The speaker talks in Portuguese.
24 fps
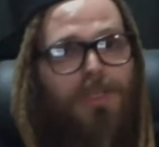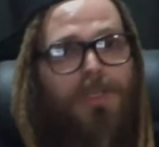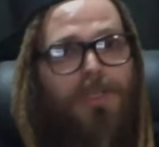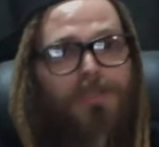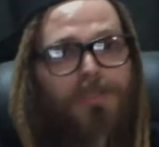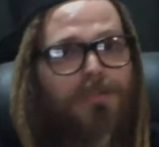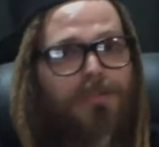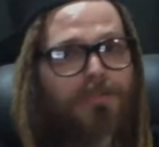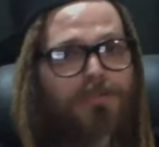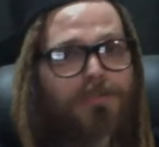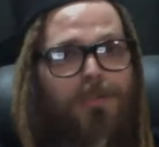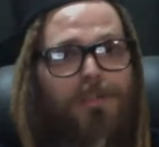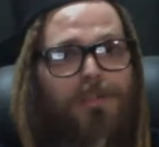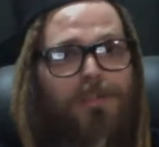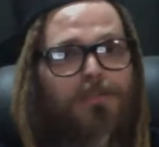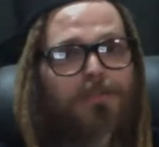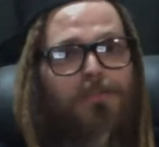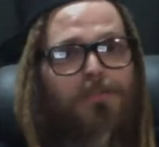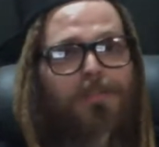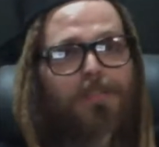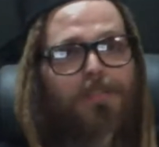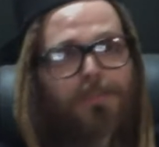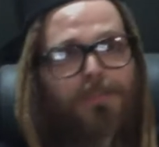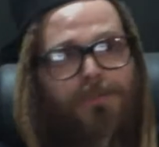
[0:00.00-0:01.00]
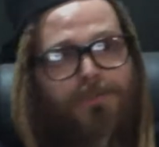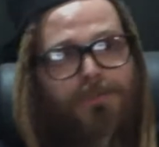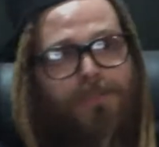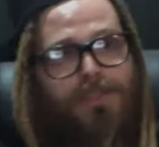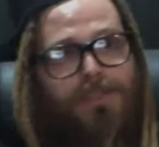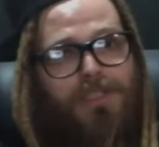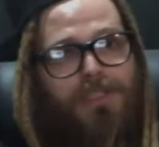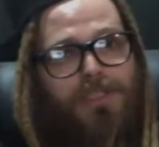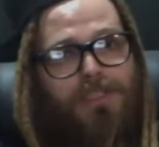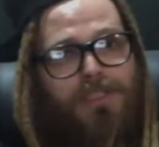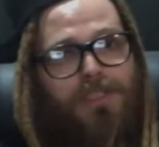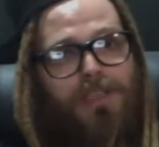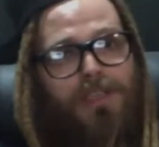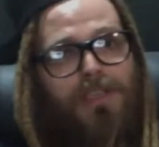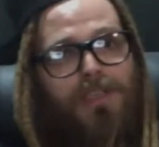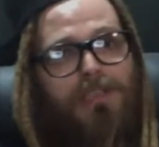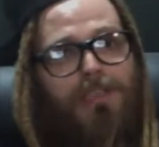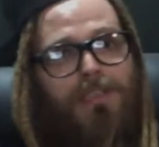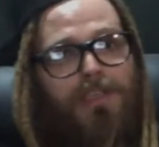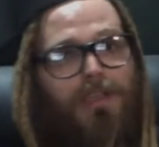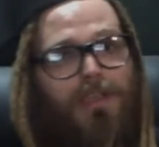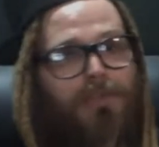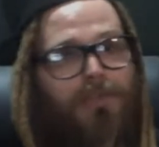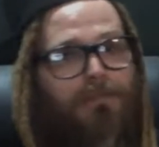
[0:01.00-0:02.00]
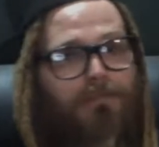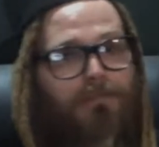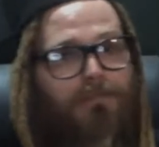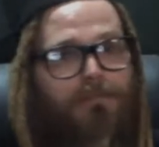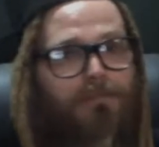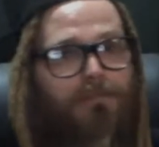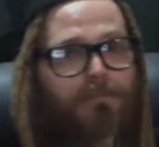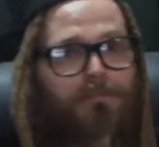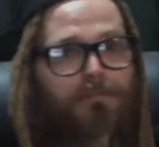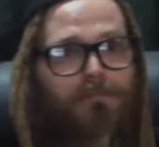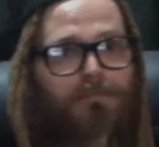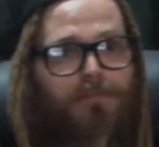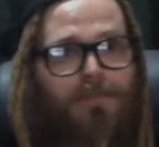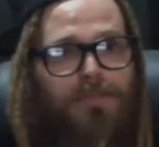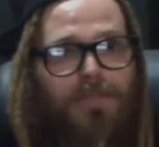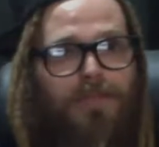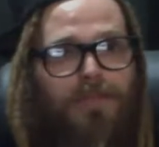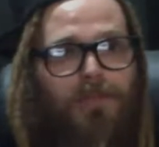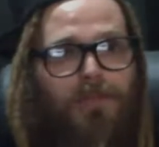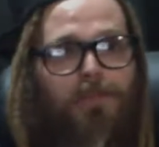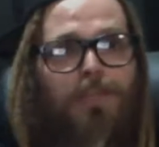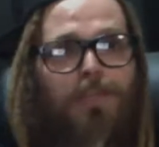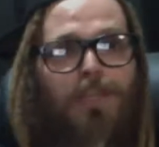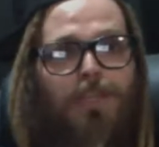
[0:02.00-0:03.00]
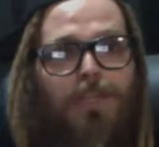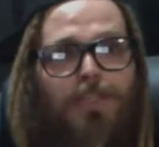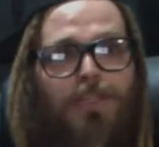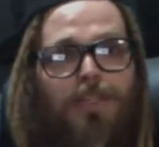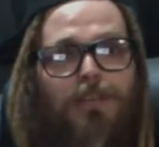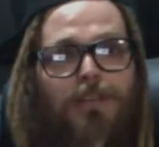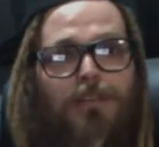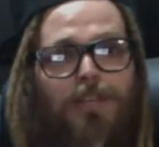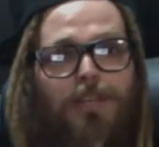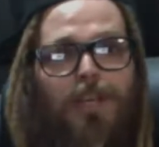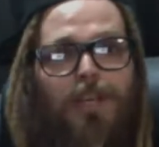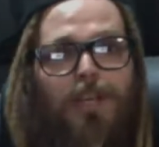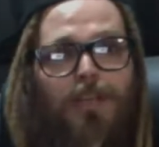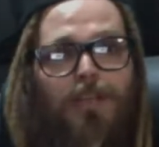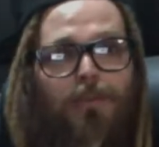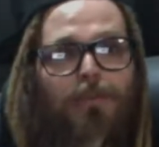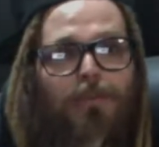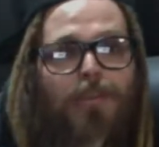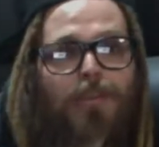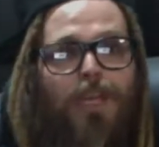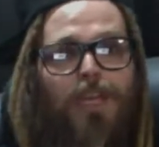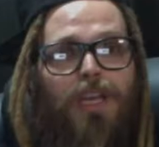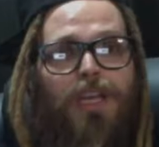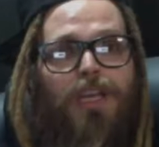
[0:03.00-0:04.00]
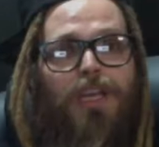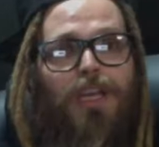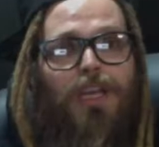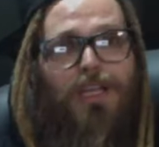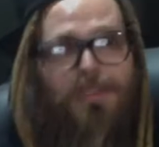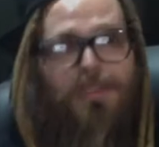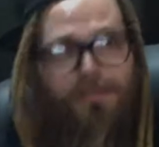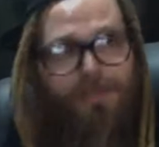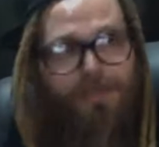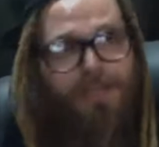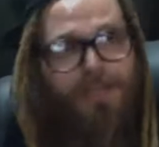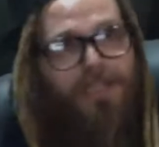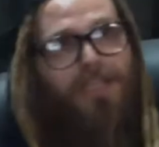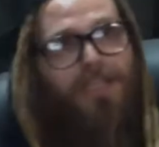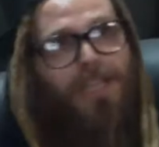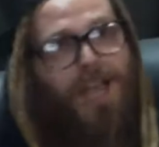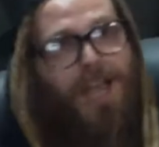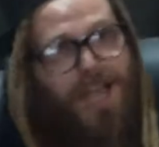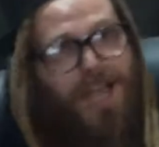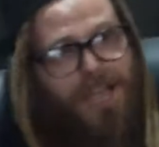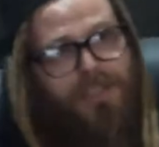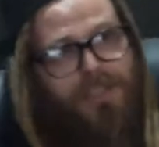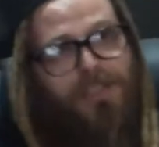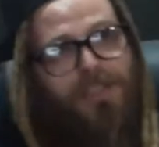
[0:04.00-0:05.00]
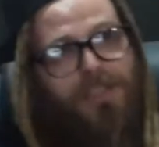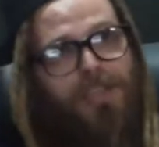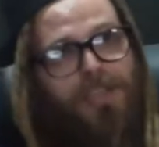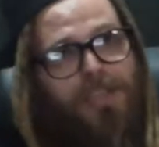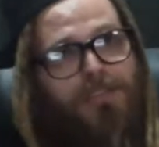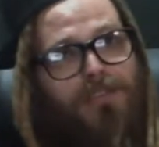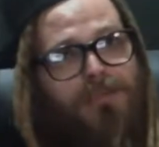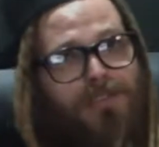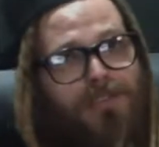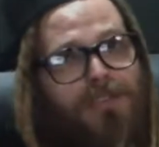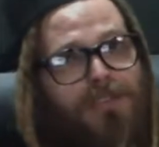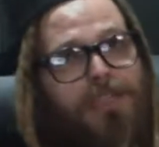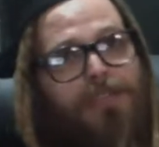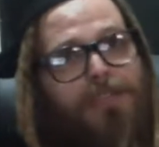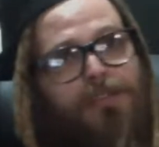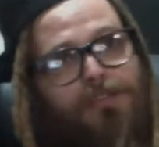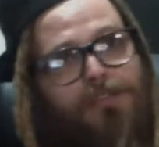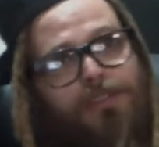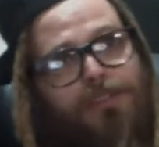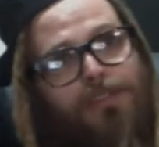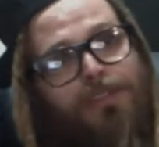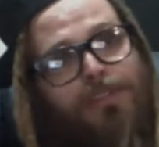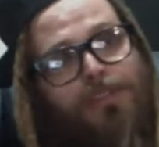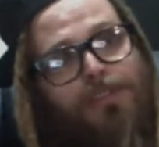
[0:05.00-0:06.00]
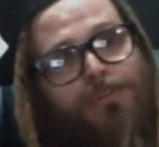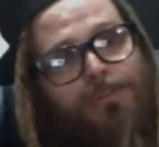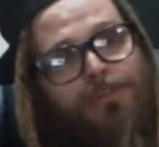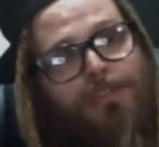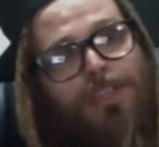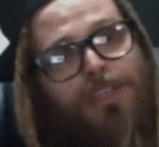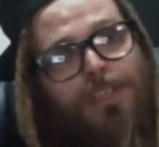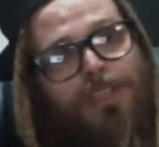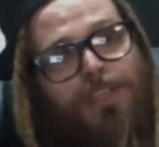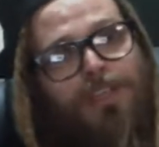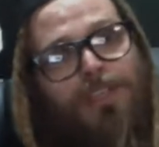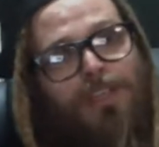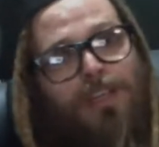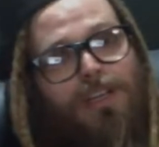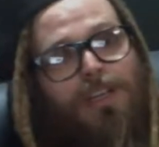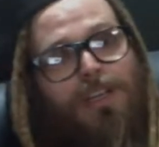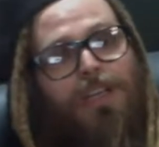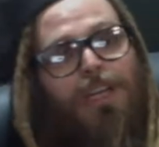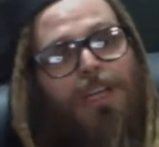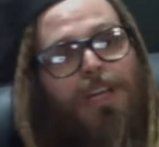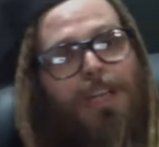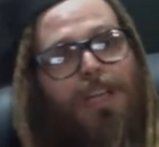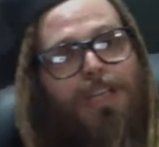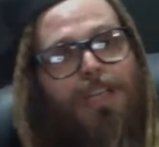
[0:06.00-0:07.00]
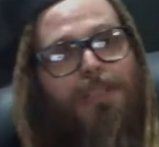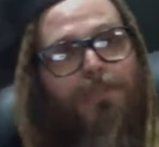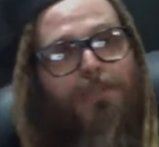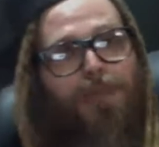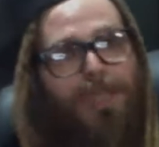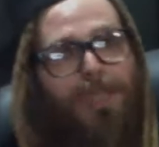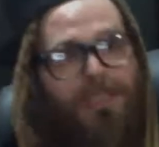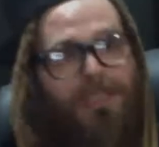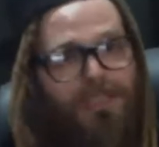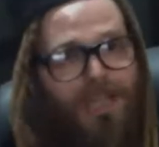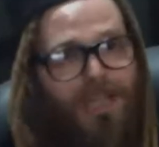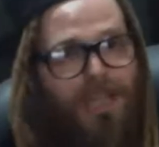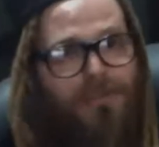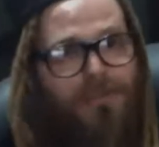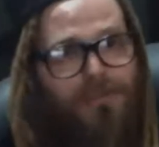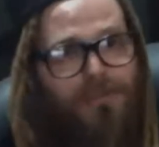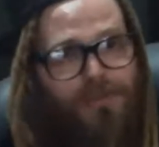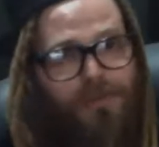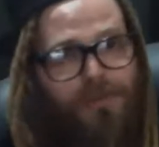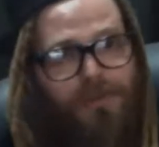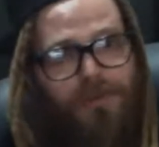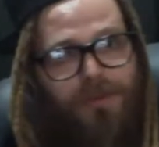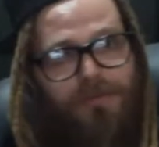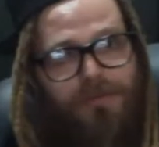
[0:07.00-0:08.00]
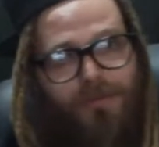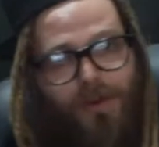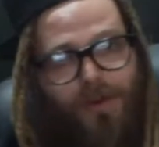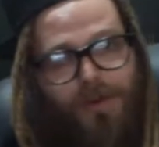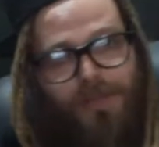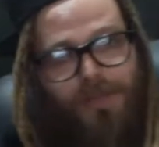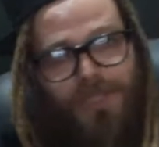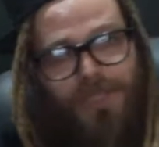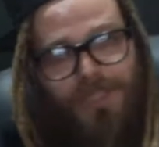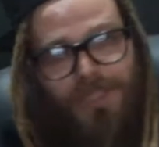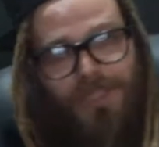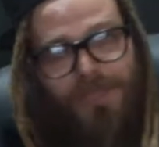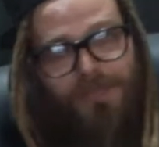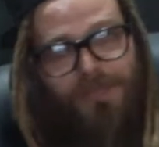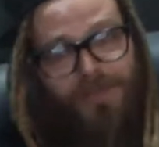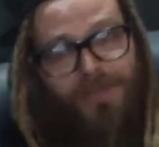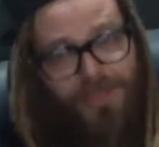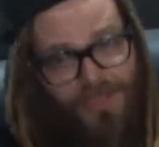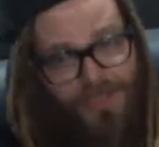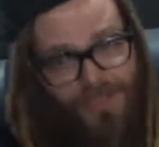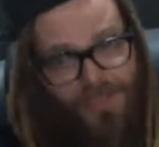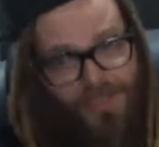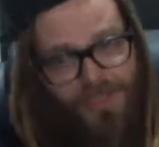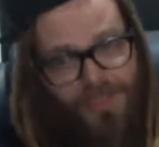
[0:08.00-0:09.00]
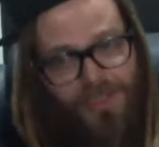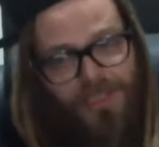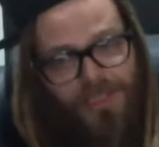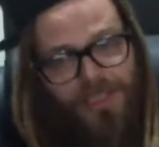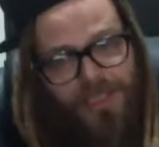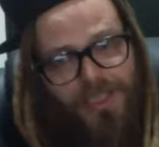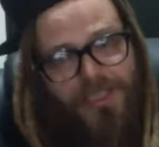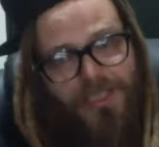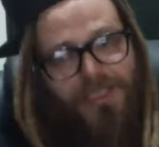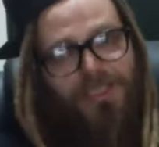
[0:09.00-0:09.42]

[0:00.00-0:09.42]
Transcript: Isso faz com que você seja não seja, né, não tenha credibilidade, né? Que você não, não seja respeitado de uma forma que deveria, né?